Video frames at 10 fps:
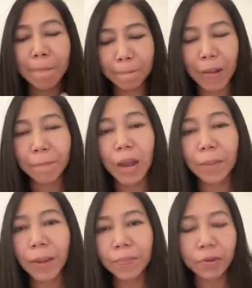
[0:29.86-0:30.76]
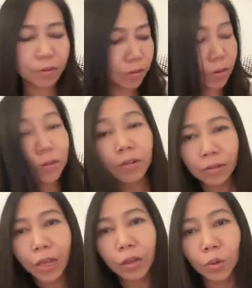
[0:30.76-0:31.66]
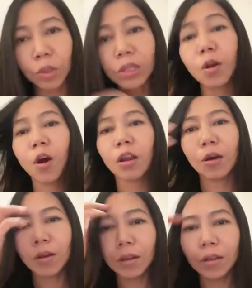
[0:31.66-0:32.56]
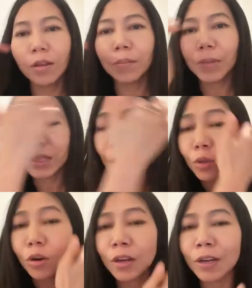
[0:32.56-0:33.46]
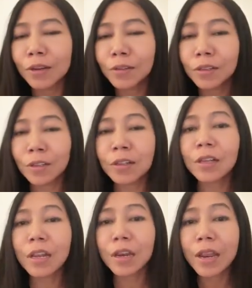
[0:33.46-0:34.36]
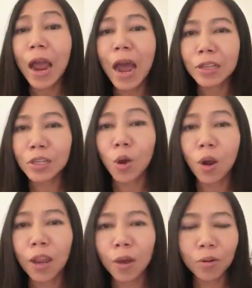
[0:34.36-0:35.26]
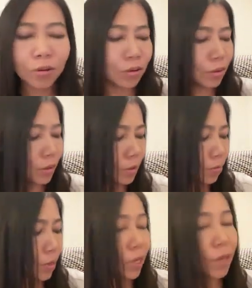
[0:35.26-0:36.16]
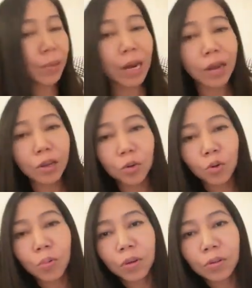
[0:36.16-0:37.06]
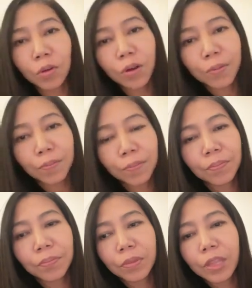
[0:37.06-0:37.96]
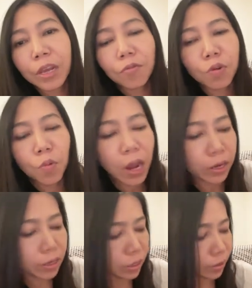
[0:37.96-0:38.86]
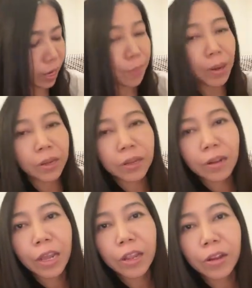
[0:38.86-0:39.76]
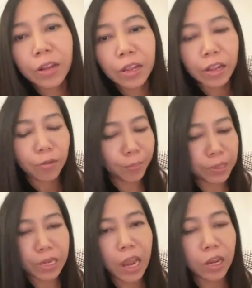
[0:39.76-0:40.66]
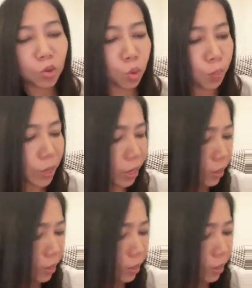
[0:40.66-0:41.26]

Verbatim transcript: พักปากแป๊บนึงจะแต่งตัวจะนอนแล้ว ไม่แต่งตัวเออกินยาจะนอนแล้ว เมื่อกี้เป็นไลฟ์ใน YouTube แล้วแต่ว่าเด็กวุ่นวายก็เลย ไลฟ์ใหม่ ไลฟ์ในนี้เดี๋ยวไปแชร์ใน YouTube แทน